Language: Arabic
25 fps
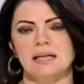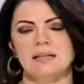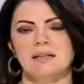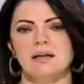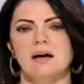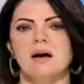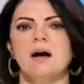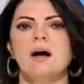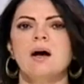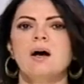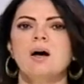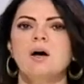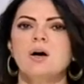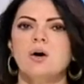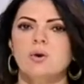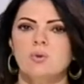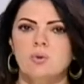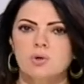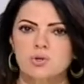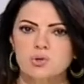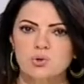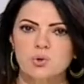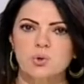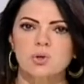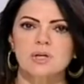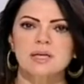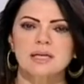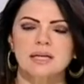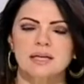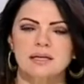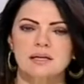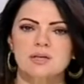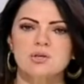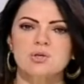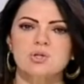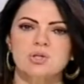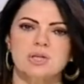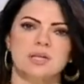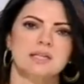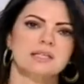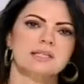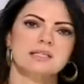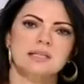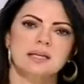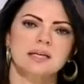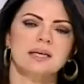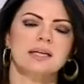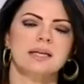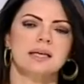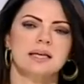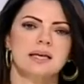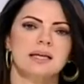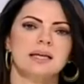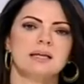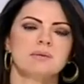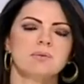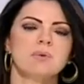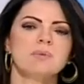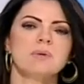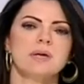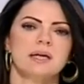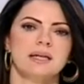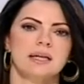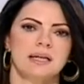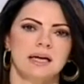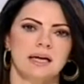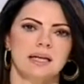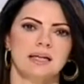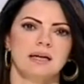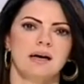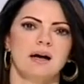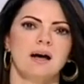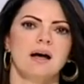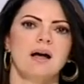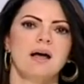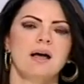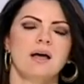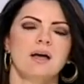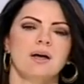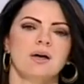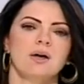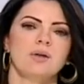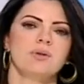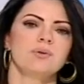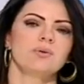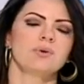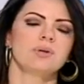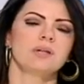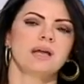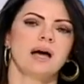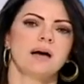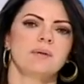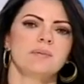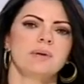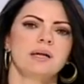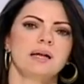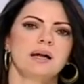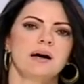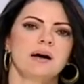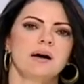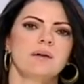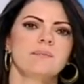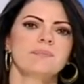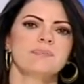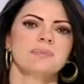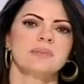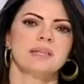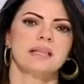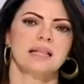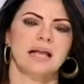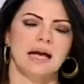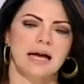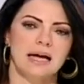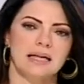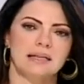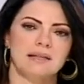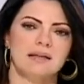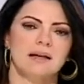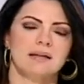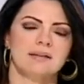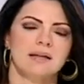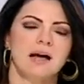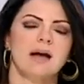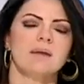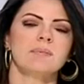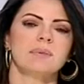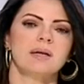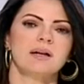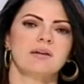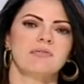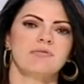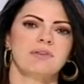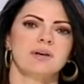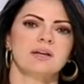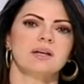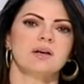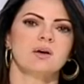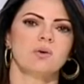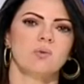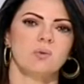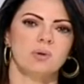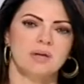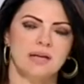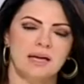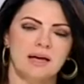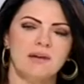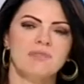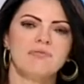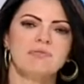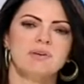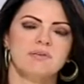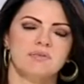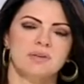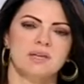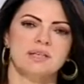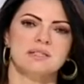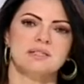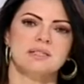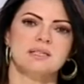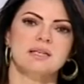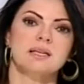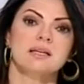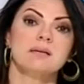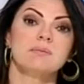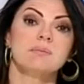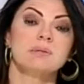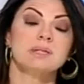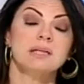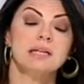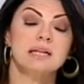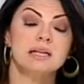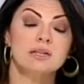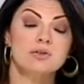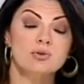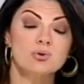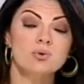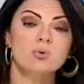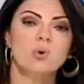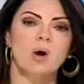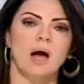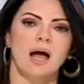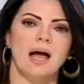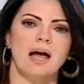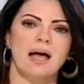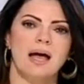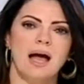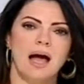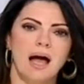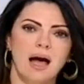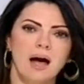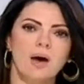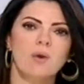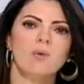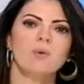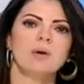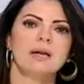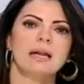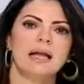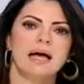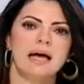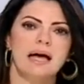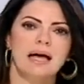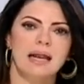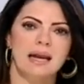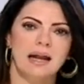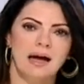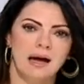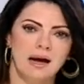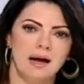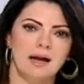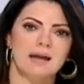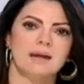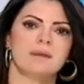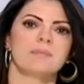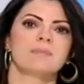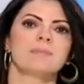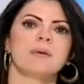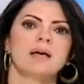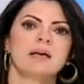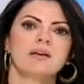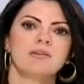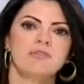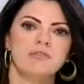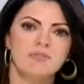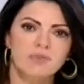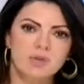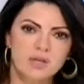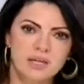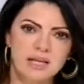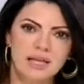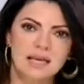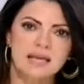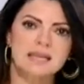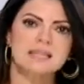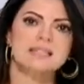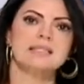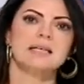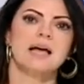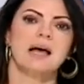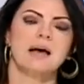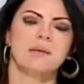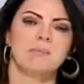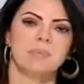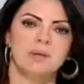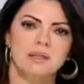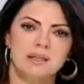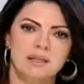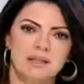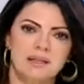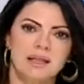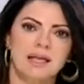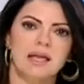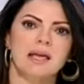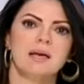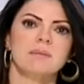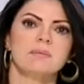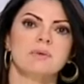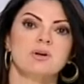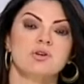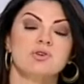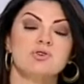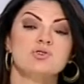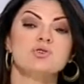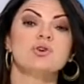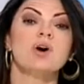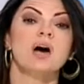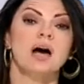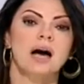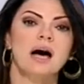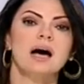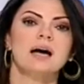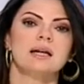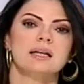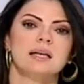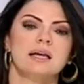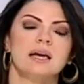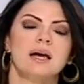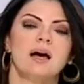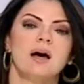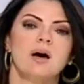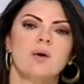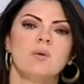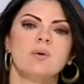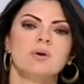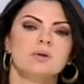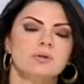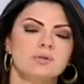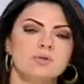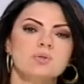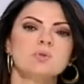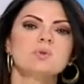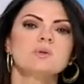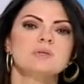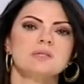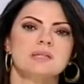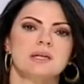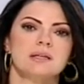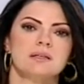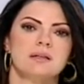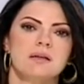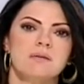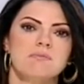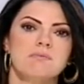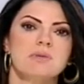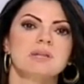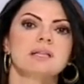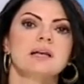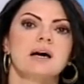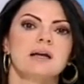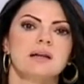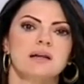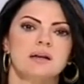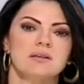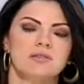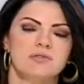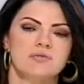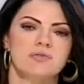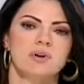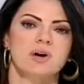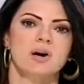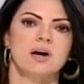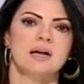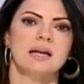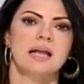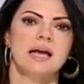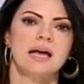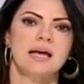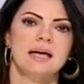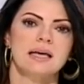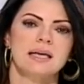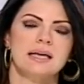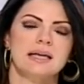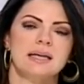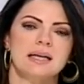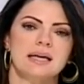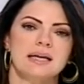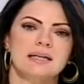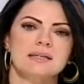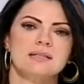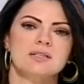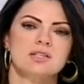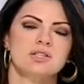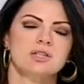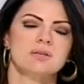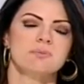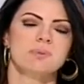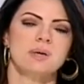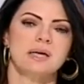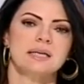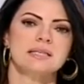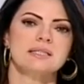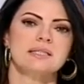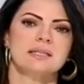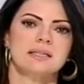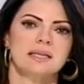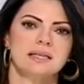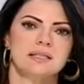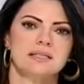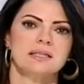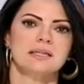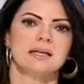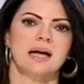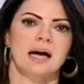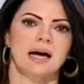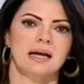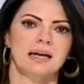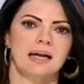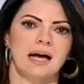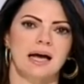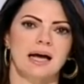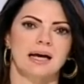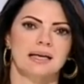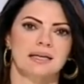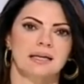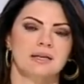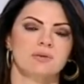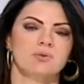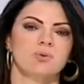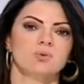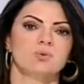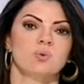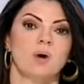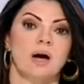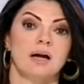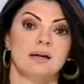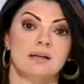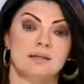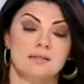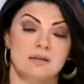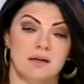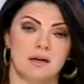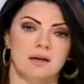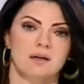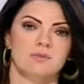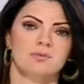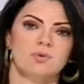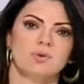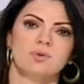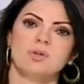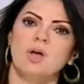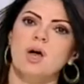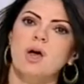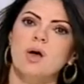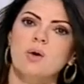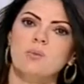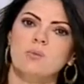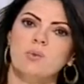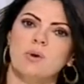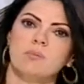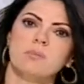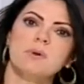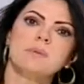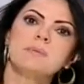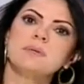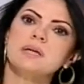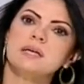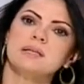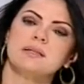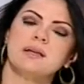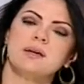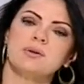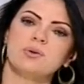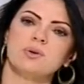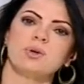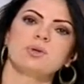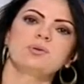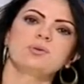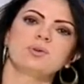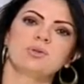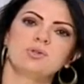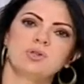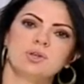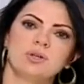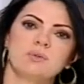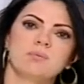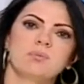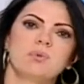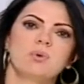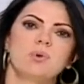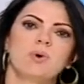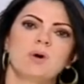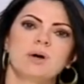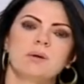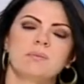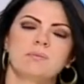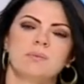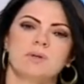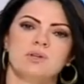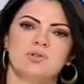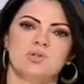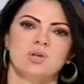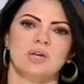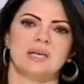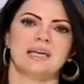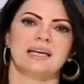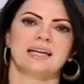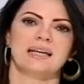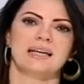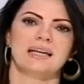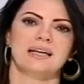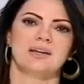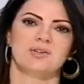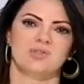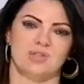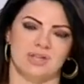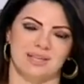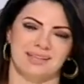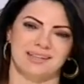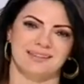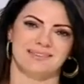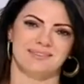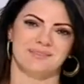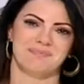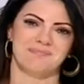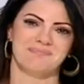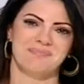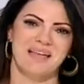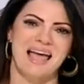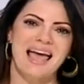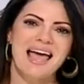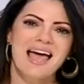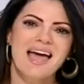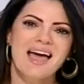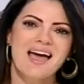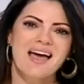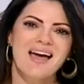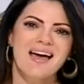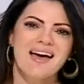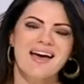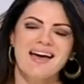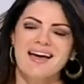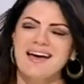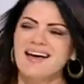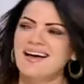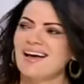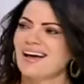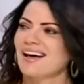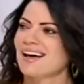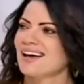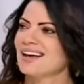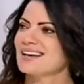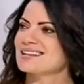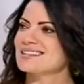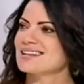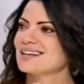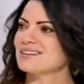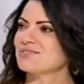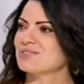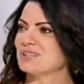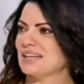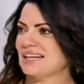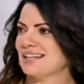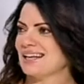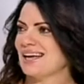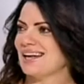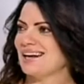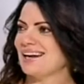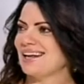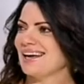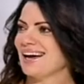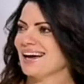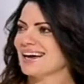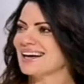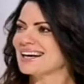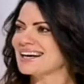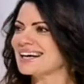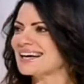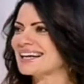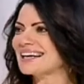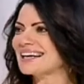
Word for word: عنها وشو هي الاشياء الصغيره يلي ممكن نحن انه نعملها لحتى نعمل فرق ونخفف كثير من الجوع حول العالم في ناس بتنام جوعانة وخصوصا من الأطفال يلي هالشي بيأثر كتير على حياتهم وعلى صحتهم وما بيقدروا أنهم ينموا بشكل جيد إذا فينا نقلع